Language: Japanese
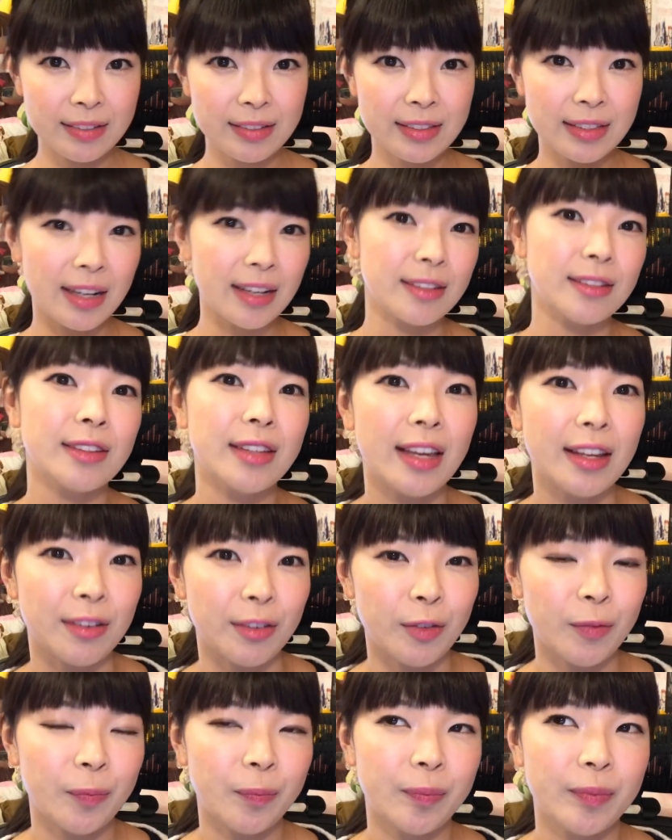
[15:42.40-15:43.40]
近づけ
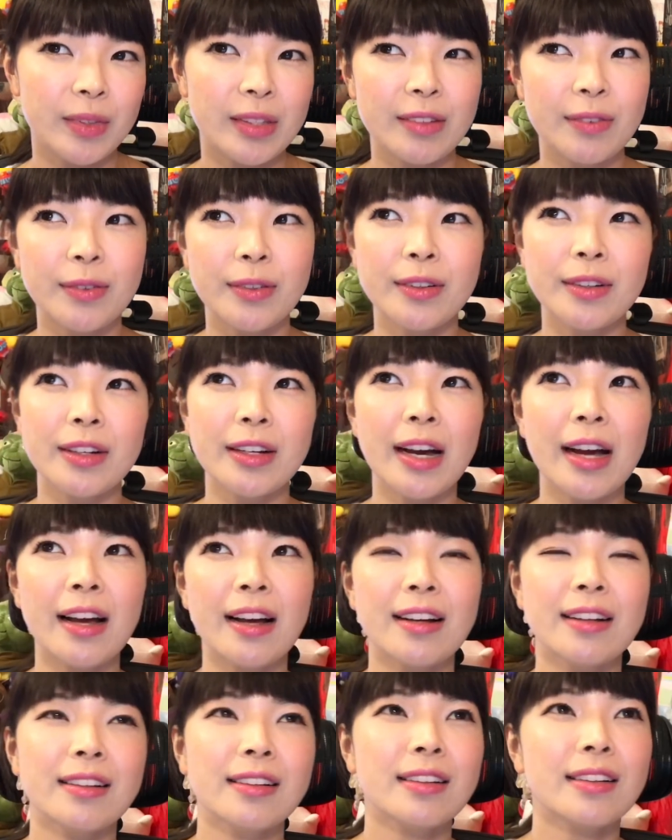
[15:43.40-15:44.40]
る自分
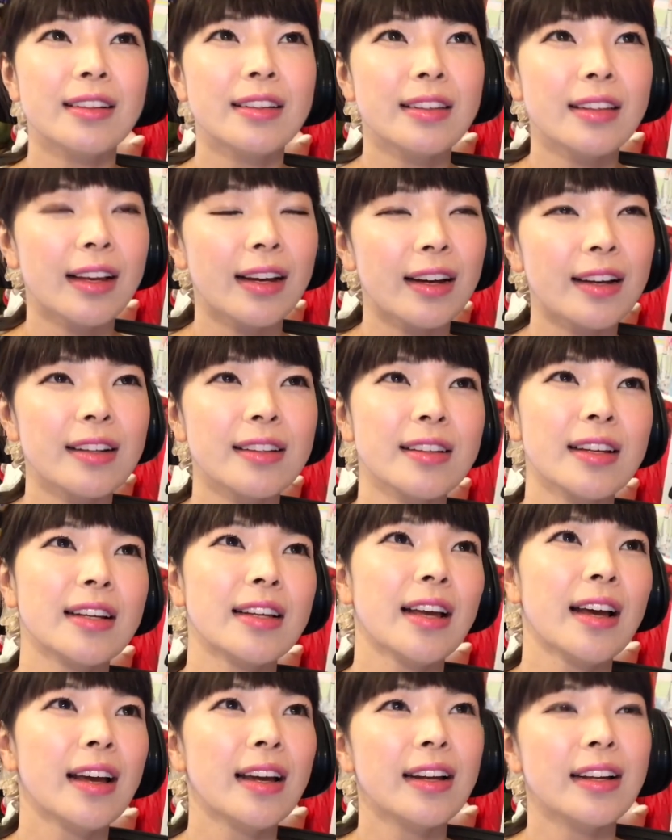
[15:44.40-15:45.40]
が宝塚
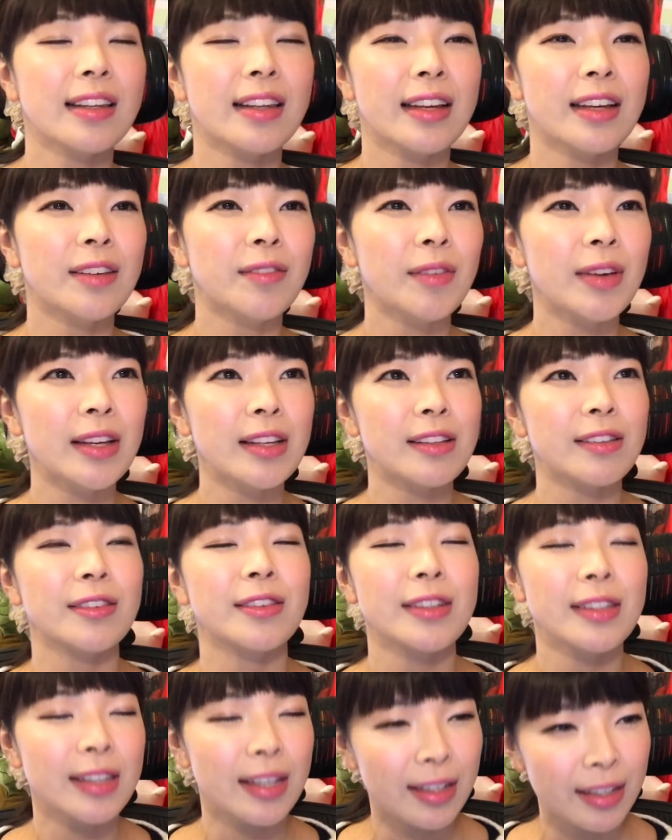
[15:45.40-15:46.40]
に入れたイメージ
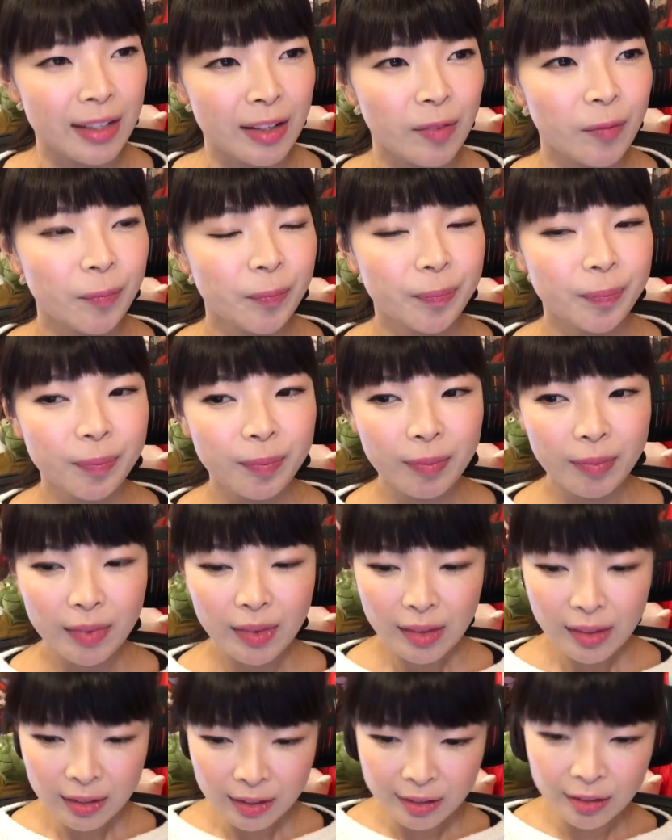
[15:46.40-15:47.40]
をしたり
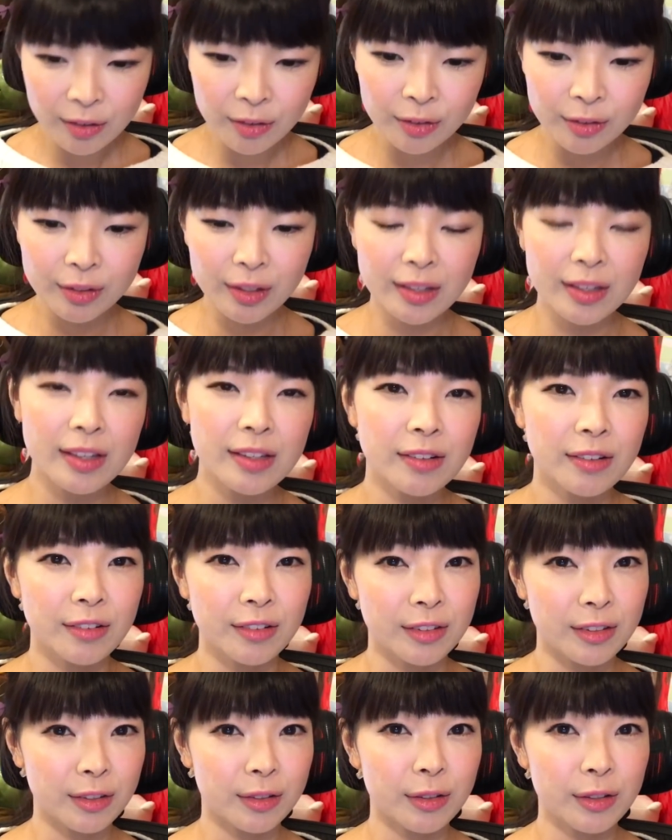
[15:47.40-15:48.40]
清く正し
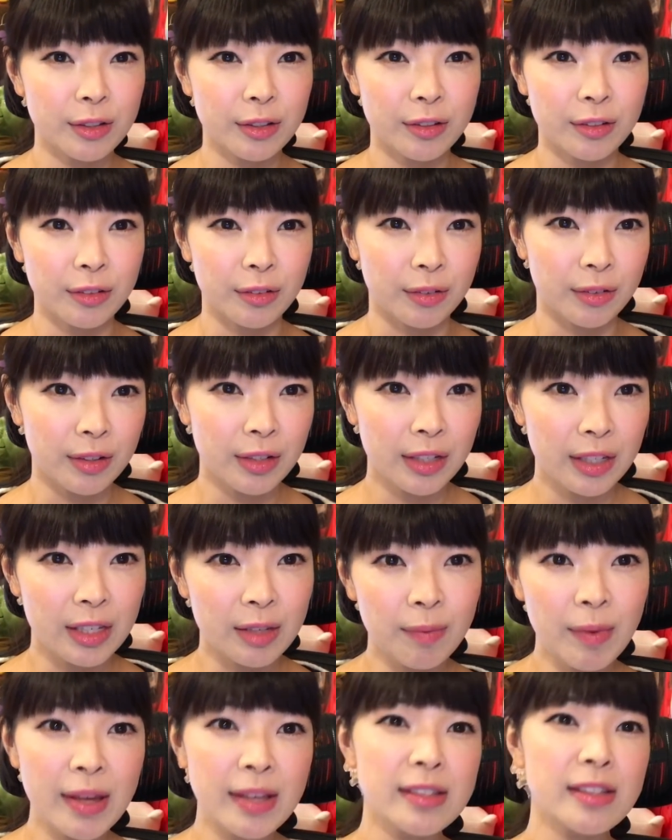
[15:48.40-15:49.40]
く美しくの
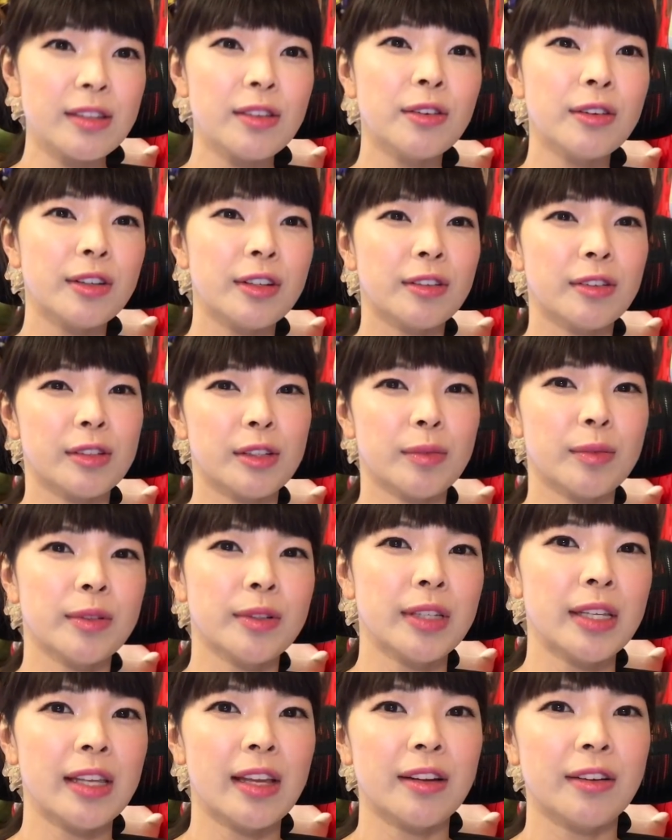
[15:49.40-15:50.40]
イメージ通りの自
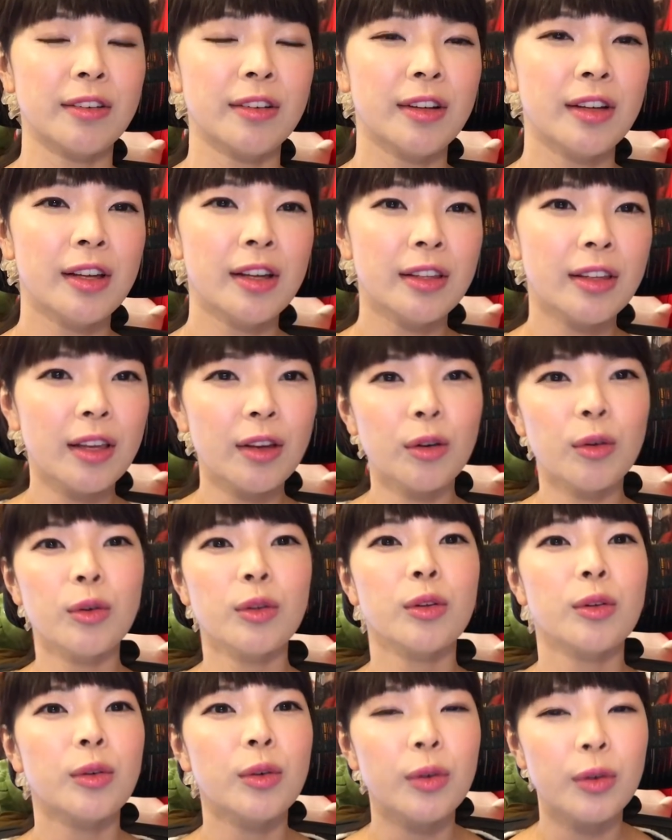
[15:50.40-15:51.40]
分になるっていう
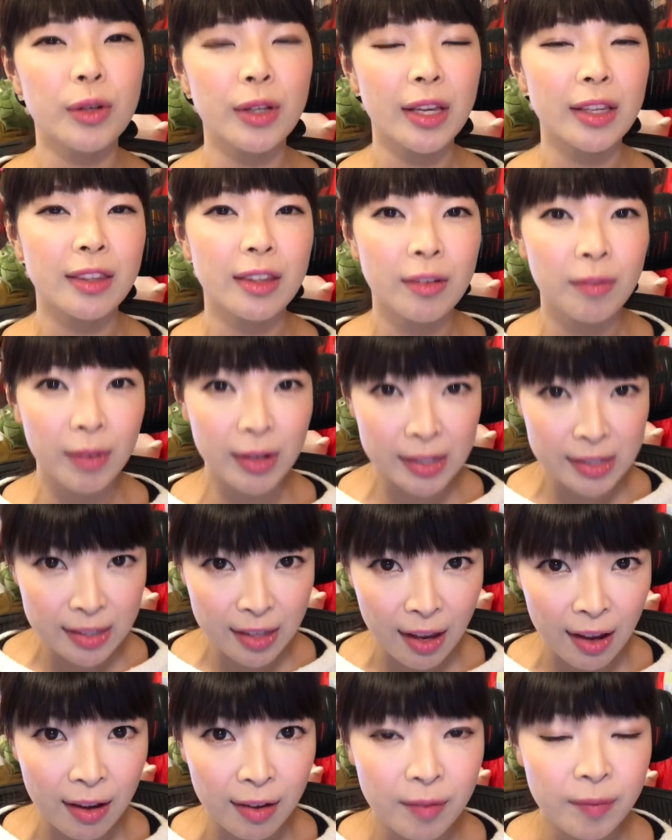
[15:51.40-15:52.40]
ことをやってまし
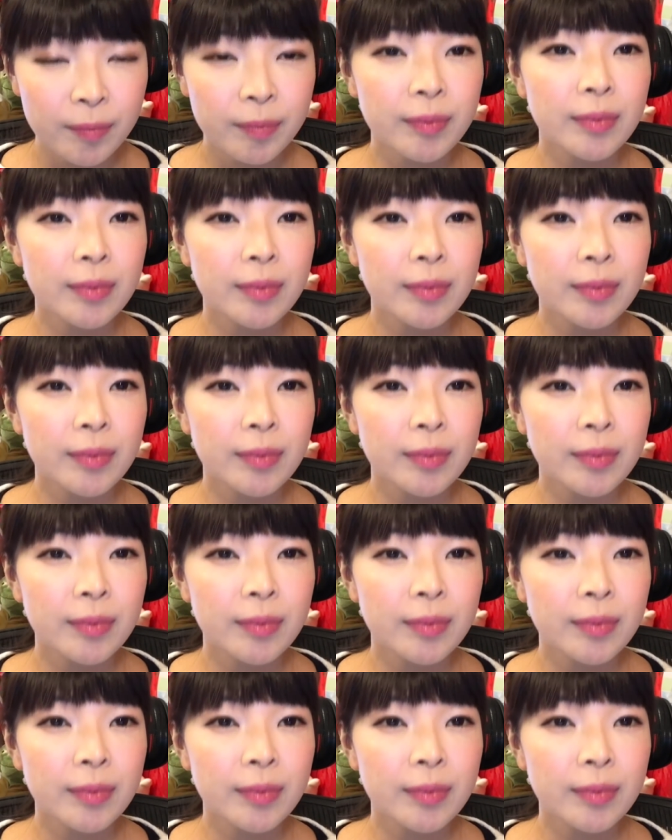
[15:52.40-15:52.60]
た